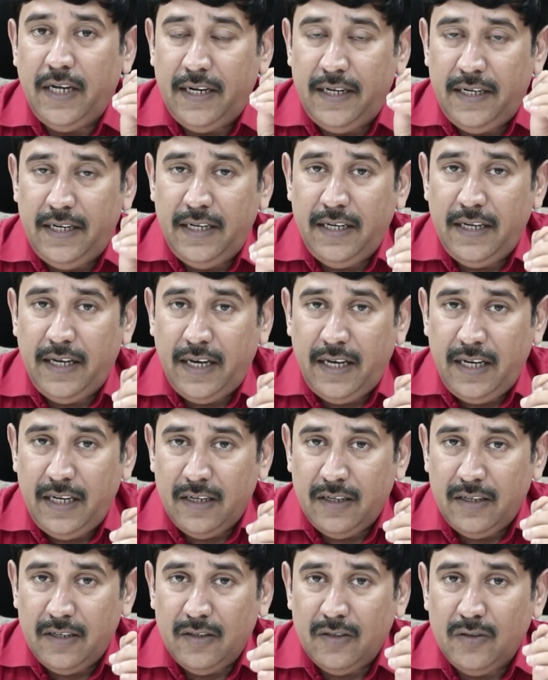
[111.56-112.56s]
ఎన్డీఏ
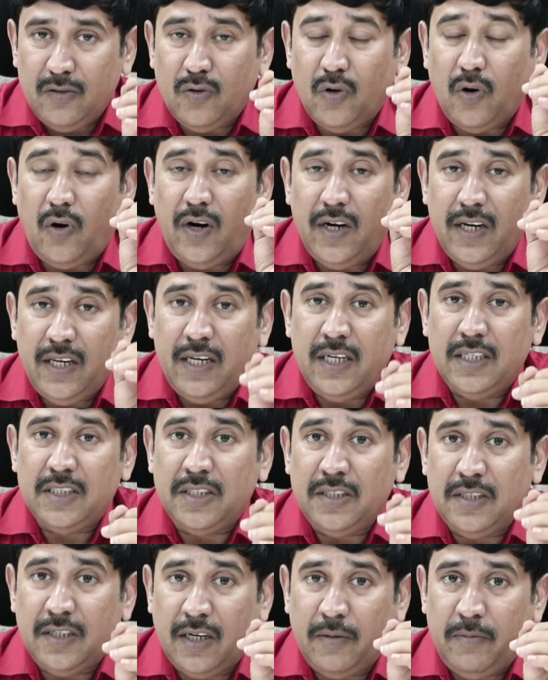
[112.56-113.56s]

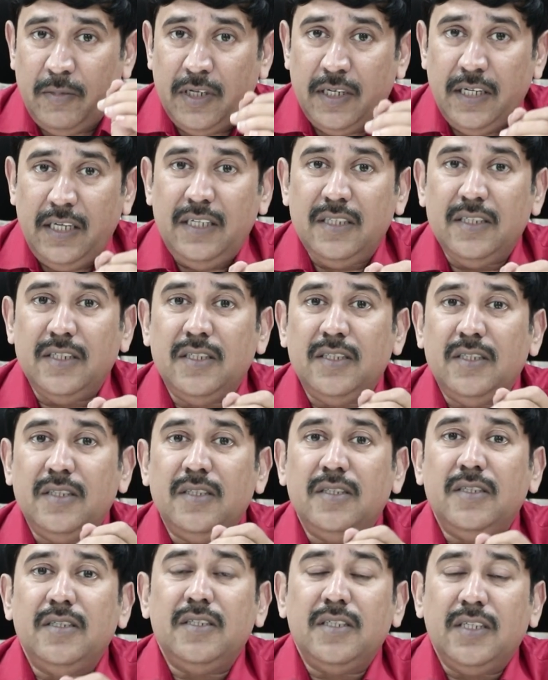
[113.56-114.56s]
కోఆర్డినేషన్
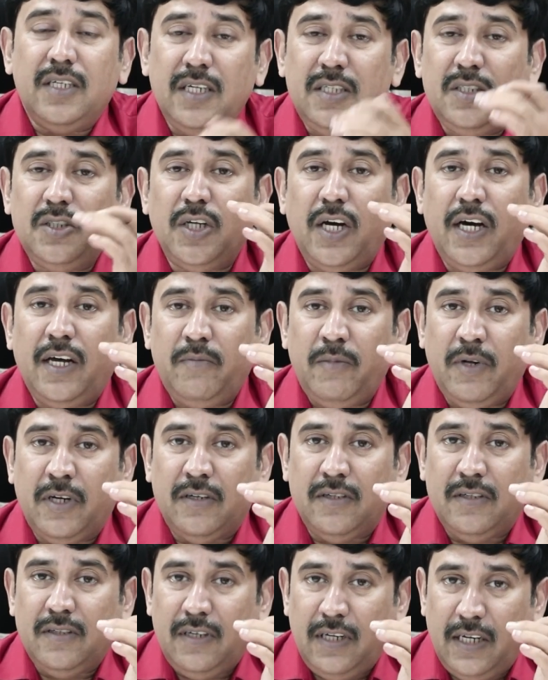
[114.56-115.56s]
కమిటీకి
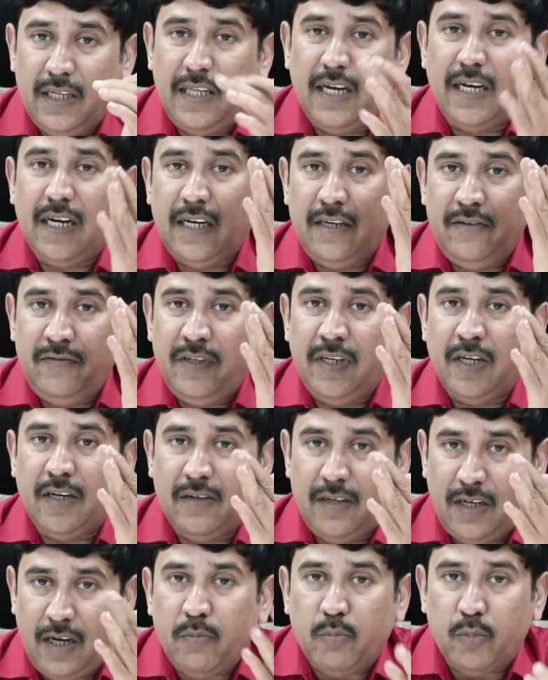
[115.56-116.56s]
చైర్మన్ లేదా
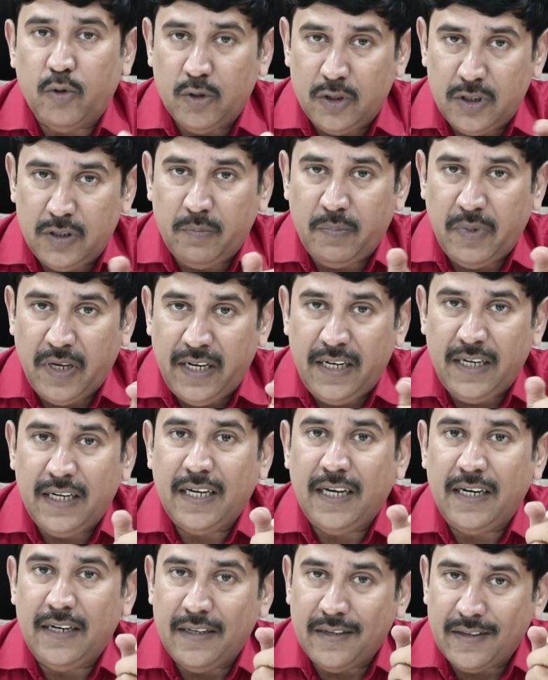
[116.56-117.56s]
కన్వీనర్ ఆ పోస్ట్ పేరు
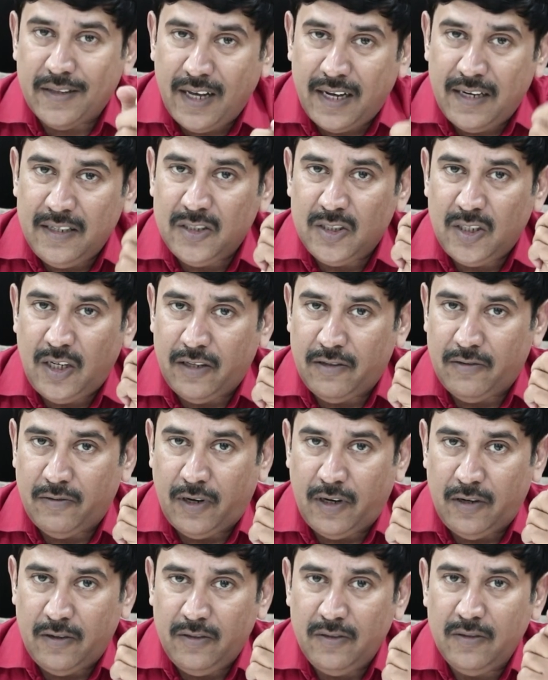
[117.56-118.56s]
ఇంకా నిర్ధారించలేదు
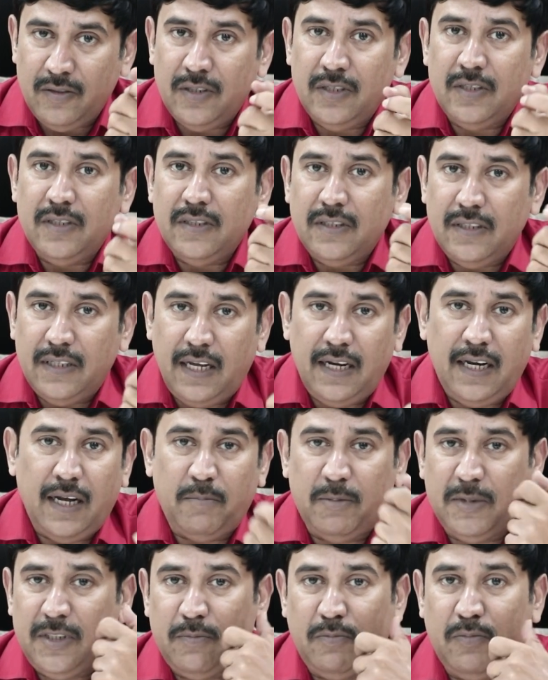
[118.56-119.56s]
వాళ్ళు దాన్ని
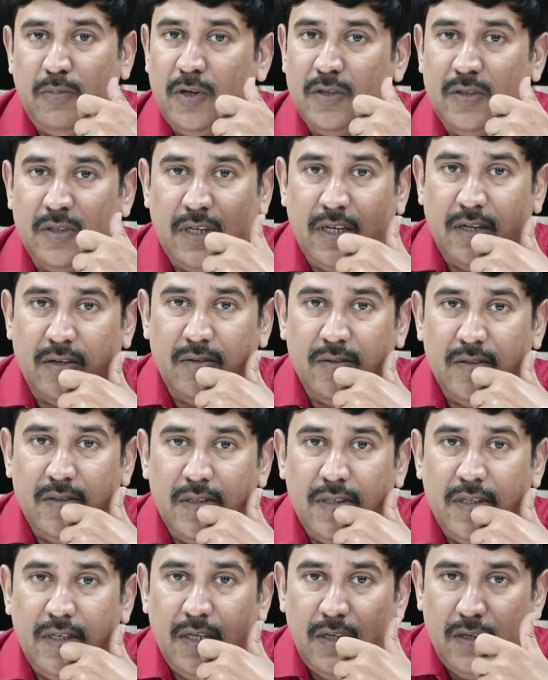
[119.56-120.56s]
అప్పచెప్పిపోతున్నారు
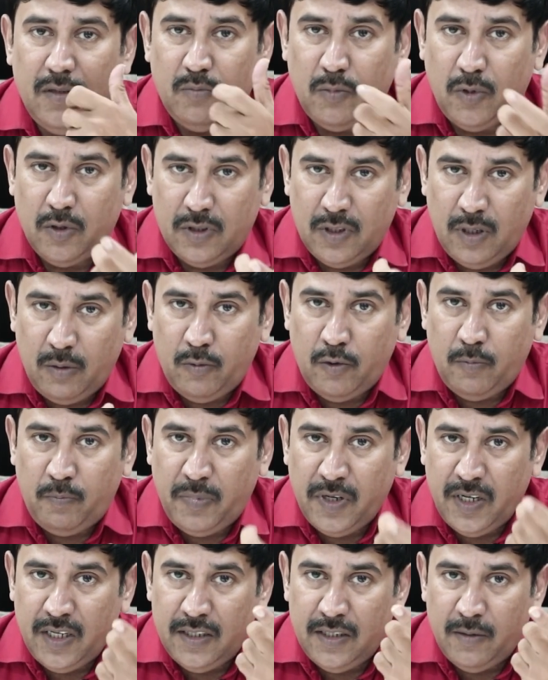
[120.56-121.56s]
మొత్తం
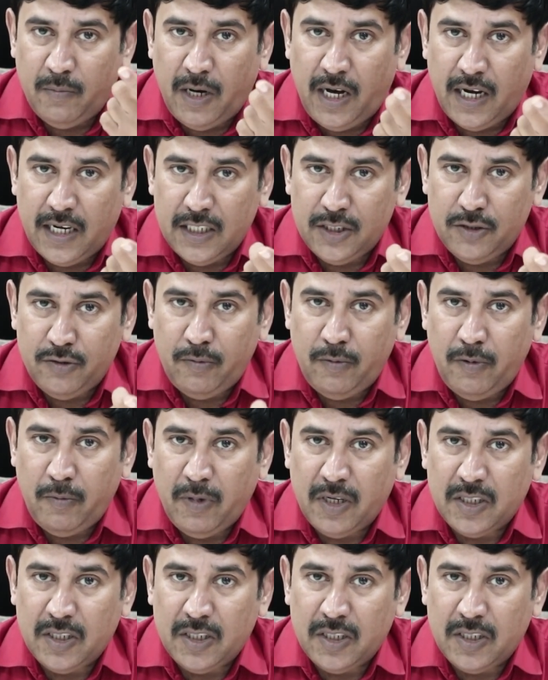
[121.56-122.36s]
ముప్పై ఎనిమిది భాగస్వామ్య